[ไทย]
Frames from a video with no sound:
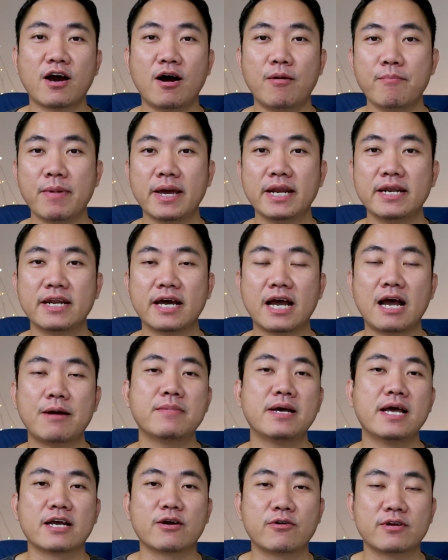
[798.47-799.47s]
คอมเมนต์นะครับ
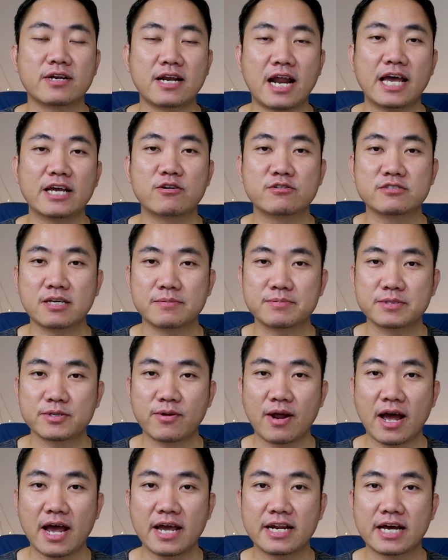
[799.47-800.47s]
กดไลค์ กด
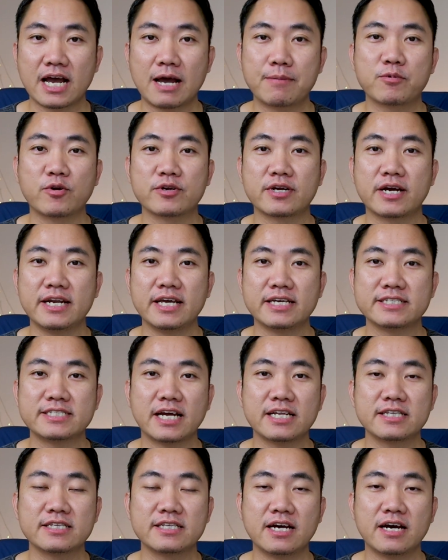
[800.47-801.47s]
subscribe นะครับ กดกระดิ่ง
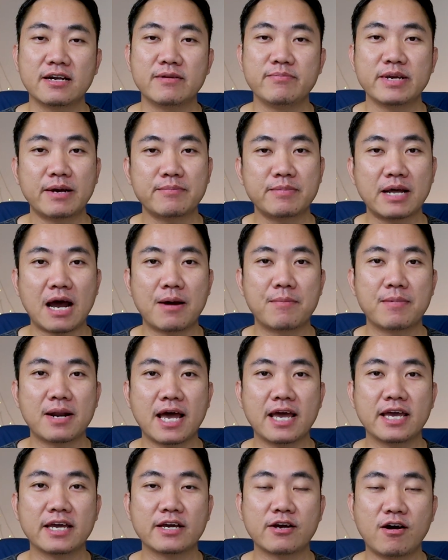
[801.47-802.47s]
แจ้งเตือน มีคำถามอะ
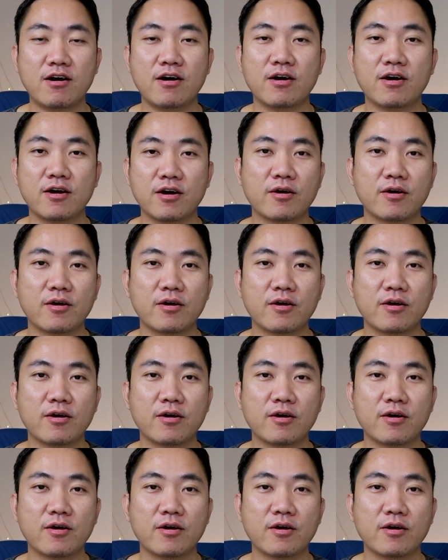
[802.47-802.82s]
ไรก็